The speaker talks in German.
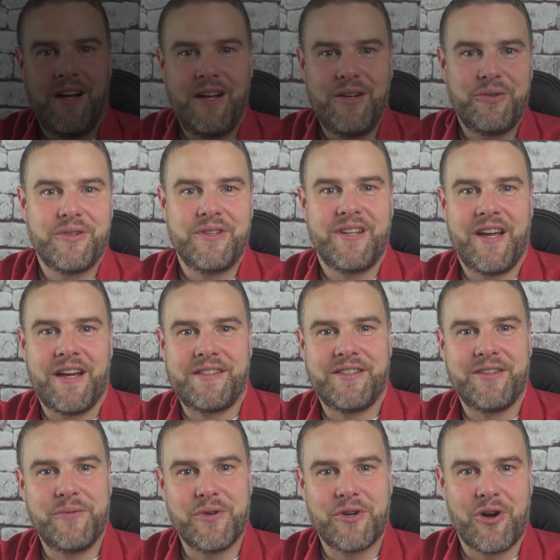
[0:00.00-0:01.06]
Hallo und
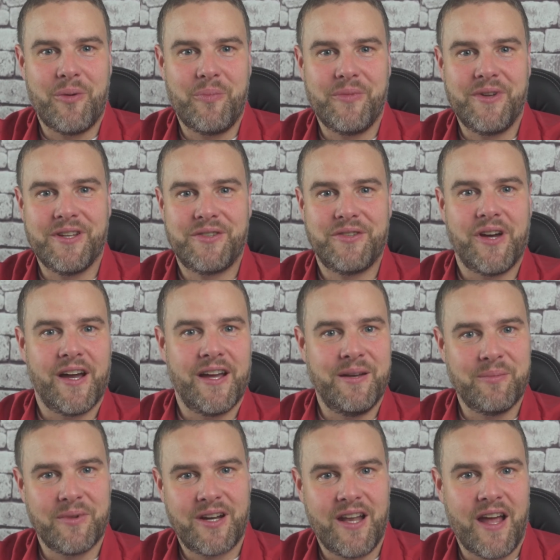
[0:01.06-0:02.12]
herzlich willkommen hier zu
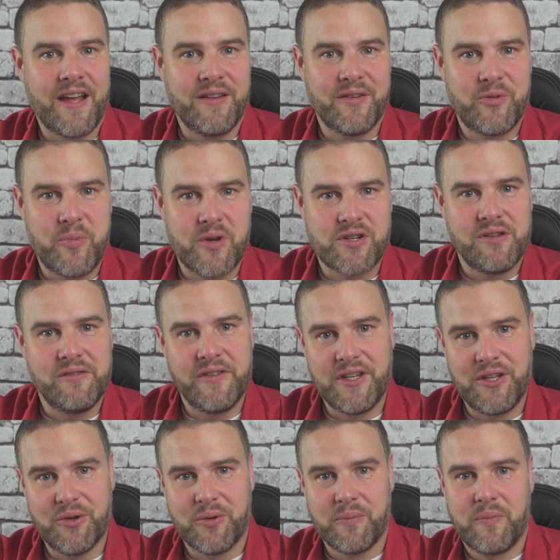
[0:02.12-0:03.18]
einem kleinen
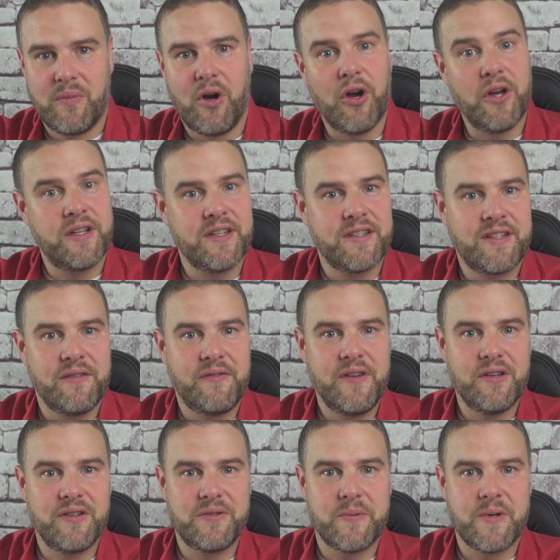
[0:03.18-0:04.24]
Special-Video. Heute ist der
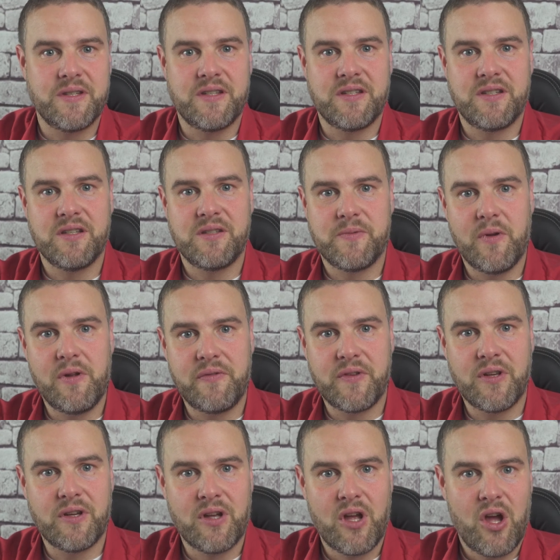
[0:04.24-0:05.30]

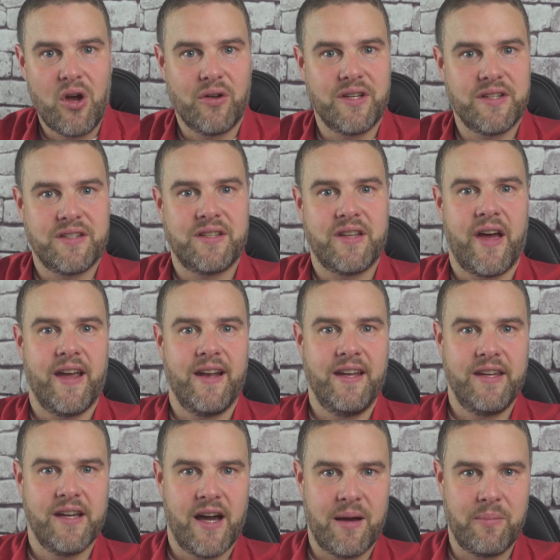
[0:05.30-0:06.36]
24.12. und es ist
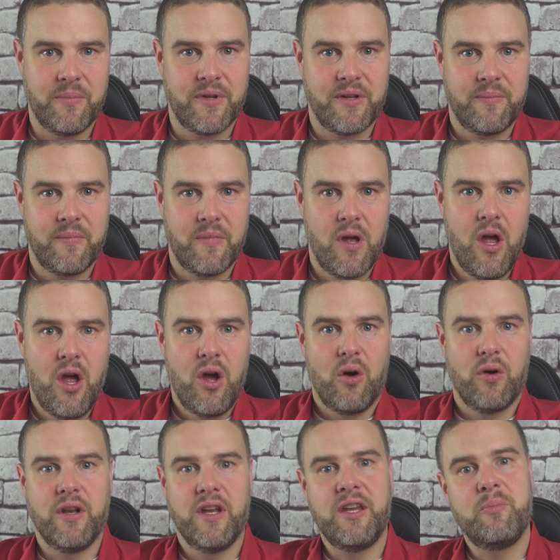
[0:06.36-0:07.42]
Heiligabend.
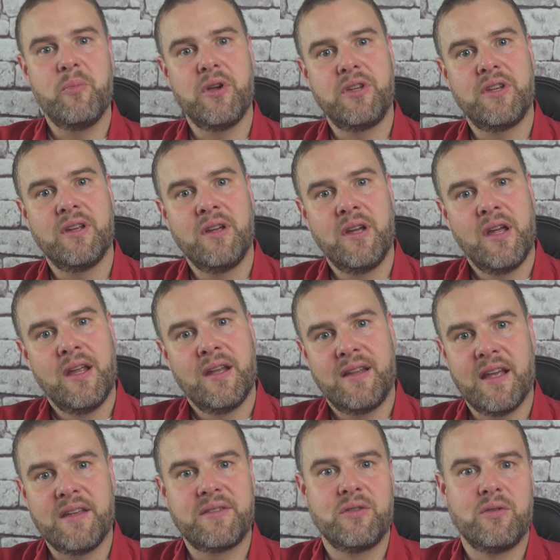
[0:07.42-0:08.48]
Und ich möchte
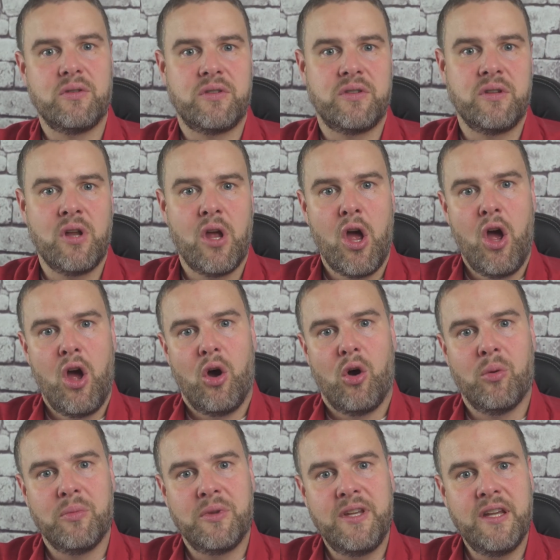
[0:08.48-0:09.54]
das nutzen,
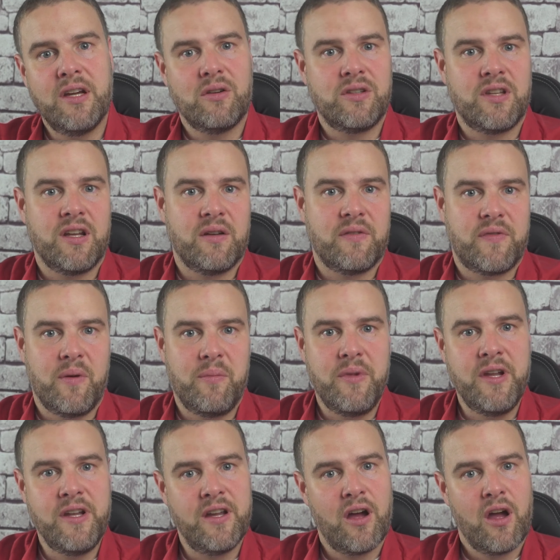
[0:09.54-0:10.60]
um dir und deiner
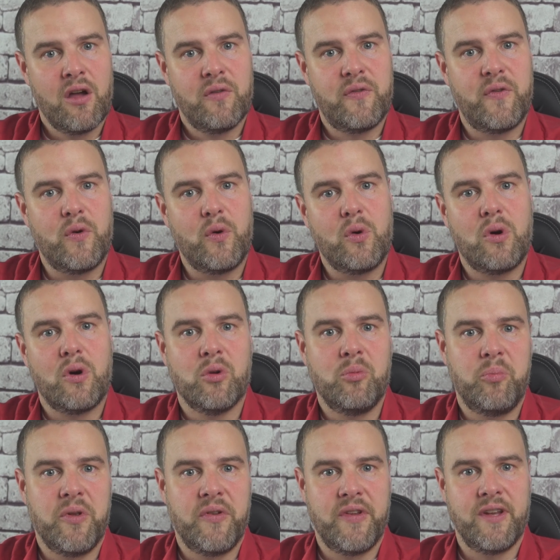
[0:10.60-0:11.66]
Familie frohe
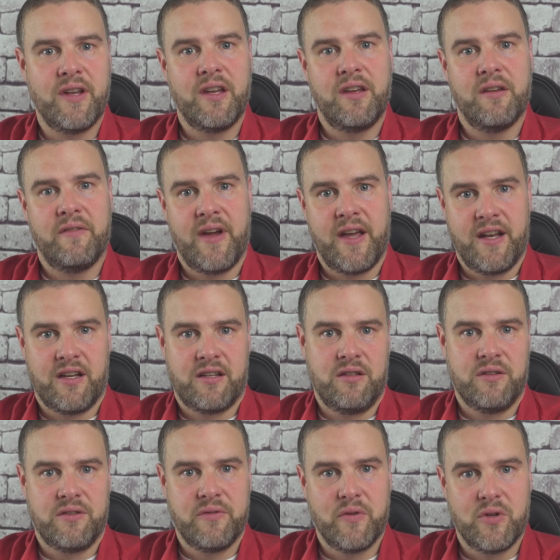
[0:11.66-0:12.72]
und besinnliche
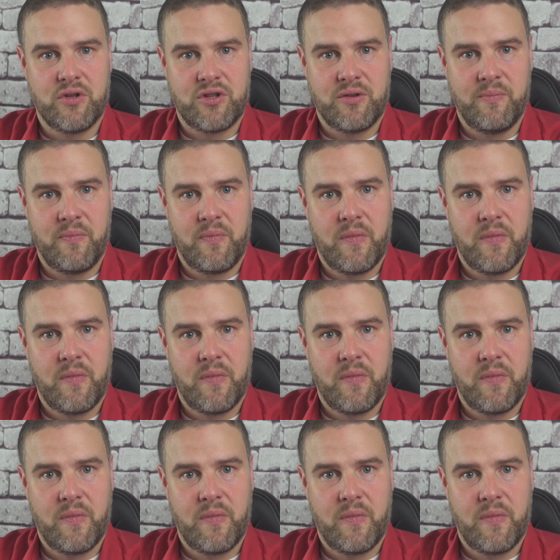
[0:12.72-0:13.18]
Weihnachten zu wünschen.